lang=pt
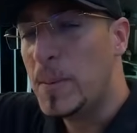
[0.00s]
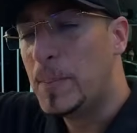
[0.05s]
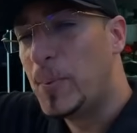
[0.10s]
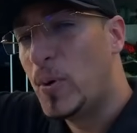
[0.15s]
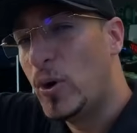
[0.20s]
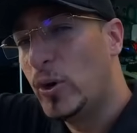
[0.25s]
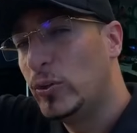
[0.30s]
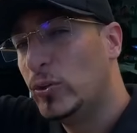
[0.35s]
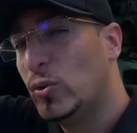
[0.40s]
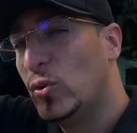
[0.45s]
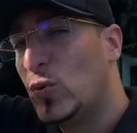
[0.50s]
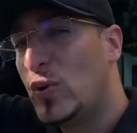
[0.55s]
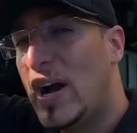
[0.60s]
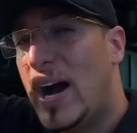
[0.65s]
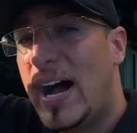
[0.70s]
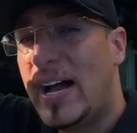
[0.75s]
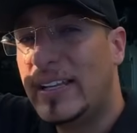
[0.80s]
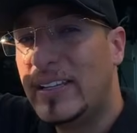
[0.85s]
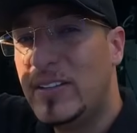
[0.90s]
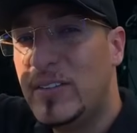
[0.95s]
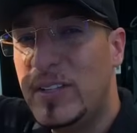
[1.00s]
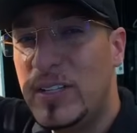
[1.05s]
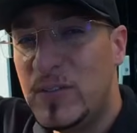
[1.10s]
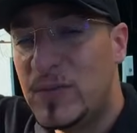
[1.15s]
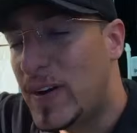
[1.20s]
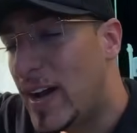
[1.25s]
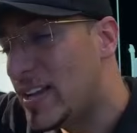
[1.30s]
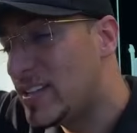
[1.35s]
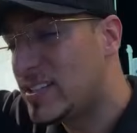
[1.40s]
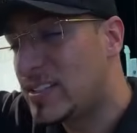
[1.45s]
ponho no lugar de
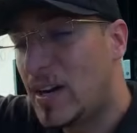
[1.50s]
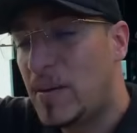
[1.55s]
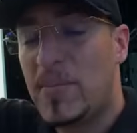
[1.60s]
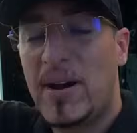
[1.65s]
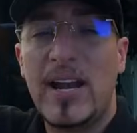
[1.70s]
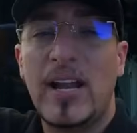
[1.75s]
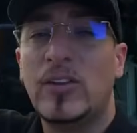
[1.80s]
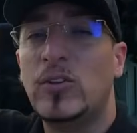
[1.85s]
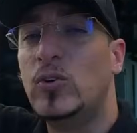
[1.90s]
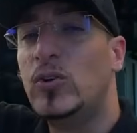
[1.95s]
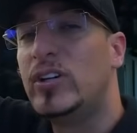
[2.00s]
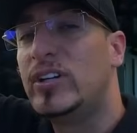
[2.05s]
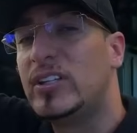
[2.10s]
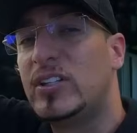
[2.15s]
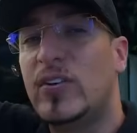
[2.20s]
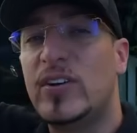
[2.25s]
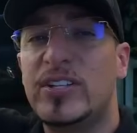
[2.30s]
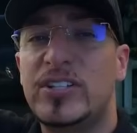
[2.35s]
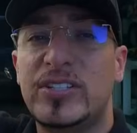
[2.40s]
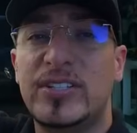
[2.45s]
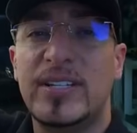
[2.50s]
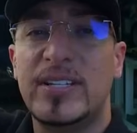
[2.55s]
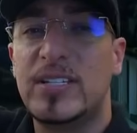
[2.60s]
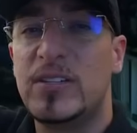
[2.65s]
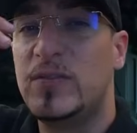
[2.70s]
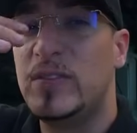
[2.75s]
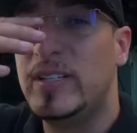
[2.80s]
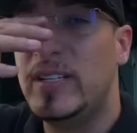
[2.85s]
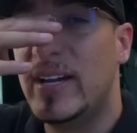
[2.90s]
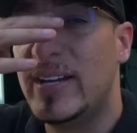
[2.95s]
diversos trabalhadores que estão assistindo esse
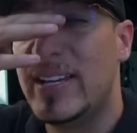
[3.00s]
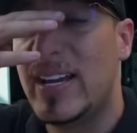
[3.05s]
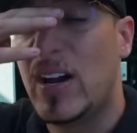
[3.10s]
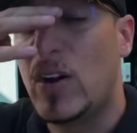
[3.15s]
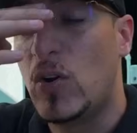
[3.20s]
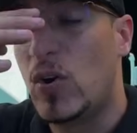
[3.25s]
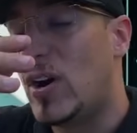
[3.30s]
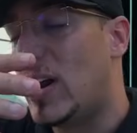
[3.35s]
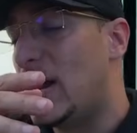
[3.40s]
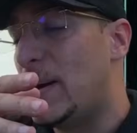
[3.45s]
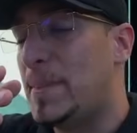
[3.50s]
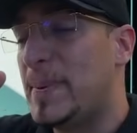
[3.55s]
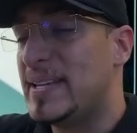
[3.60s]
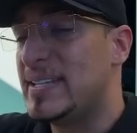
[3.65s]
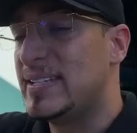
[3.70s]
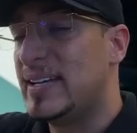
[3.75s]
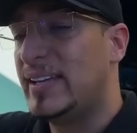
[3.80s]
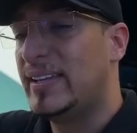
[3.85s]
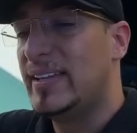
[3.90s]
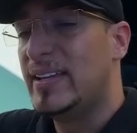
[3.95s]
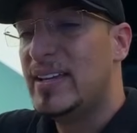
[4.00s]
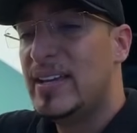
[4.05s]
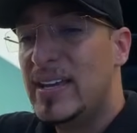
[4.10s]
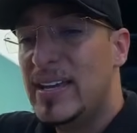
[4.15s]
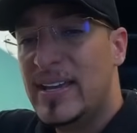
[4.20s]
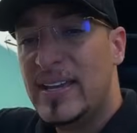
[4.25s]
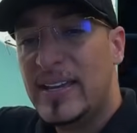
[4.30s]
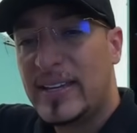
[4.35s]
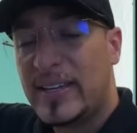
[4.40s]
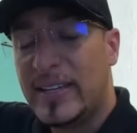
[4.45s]
vídeo aí agora, rapaziada
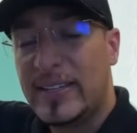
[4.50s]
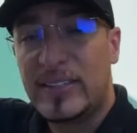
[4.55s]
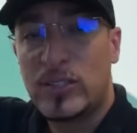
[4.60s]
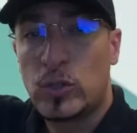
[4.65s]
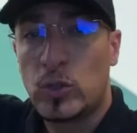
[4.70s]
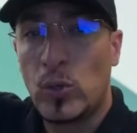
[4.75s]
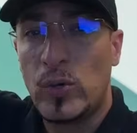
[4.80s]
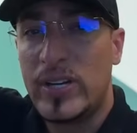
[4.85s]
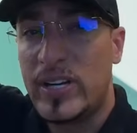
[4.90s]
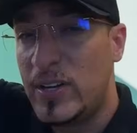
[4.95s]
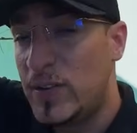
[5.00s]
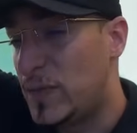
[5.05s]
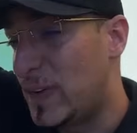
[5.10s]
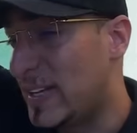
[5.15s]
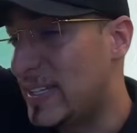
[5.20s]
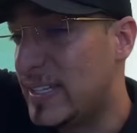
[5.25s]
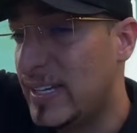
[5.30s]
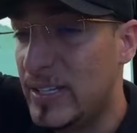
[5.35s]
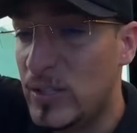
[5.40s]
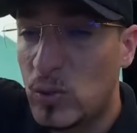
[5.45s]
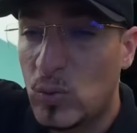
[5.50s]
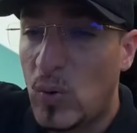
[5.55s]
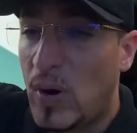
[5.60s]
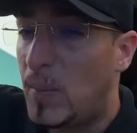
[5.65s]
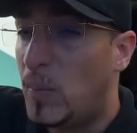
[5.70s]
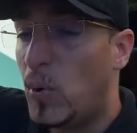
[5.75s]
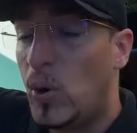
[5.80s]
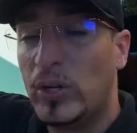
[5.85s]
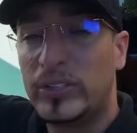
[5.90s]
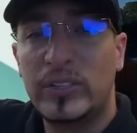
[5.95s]
que sonha em fazer isso com a
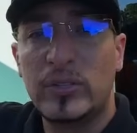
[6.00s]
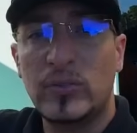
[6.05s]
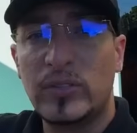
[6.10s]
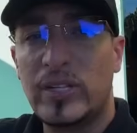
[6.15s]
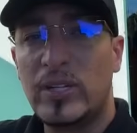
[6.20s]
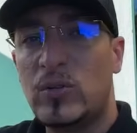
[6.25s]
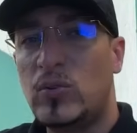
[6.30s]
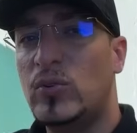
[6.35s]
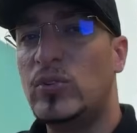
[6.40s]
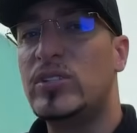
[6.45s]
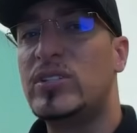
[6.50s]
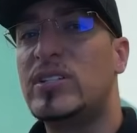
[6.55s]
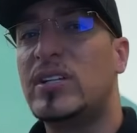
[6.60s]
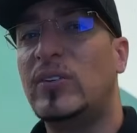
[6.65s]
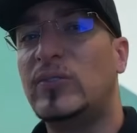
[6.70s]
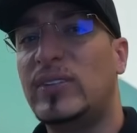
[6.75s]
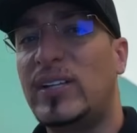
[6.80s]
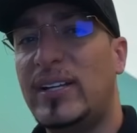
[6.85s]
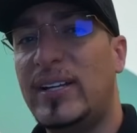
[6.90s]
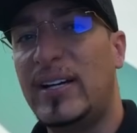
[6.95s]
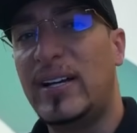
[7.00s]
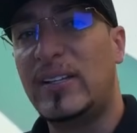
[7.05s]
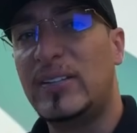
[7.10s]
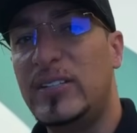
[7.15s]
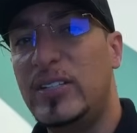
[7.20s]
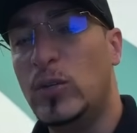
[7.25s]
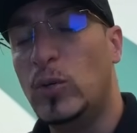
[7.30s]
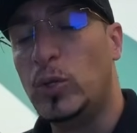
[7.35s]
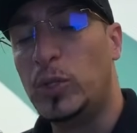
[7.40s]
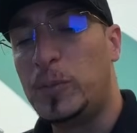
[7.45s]
moto e não tem condição, tá ligado?
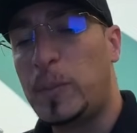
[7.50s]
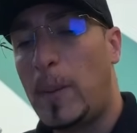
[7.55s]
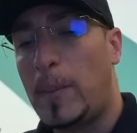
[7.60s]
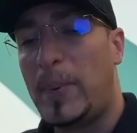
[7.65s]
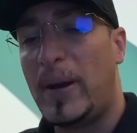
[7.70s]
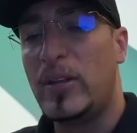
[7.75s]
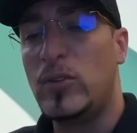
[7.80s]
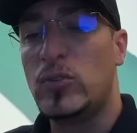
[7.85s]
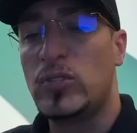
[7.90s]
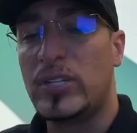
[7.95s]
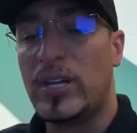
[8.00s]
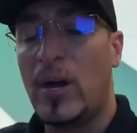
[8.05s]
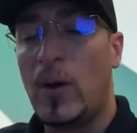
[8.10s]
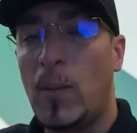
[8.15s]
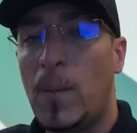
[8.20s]
E hoje, Papai do Céu.